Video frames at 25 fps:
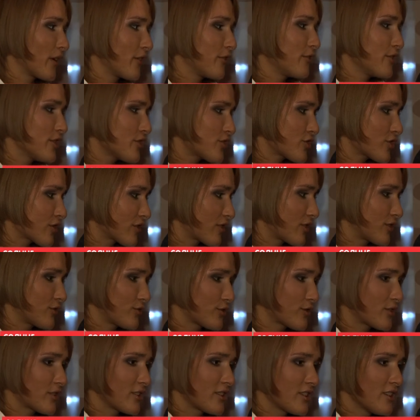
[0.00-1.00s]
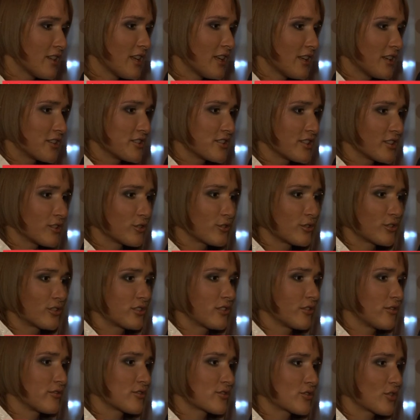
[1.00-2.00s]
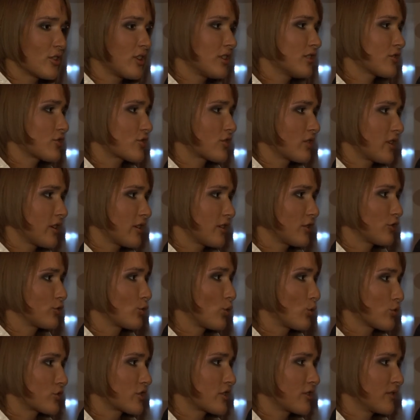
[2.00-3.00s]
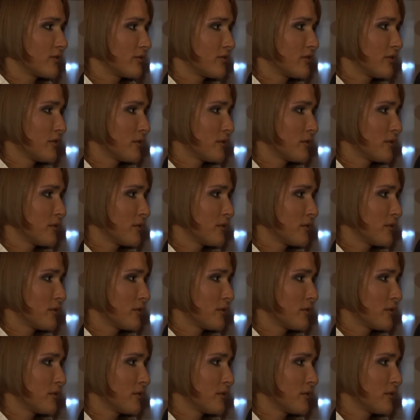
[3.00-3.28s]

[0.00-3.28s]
вещи, которые делают визуально человека толще.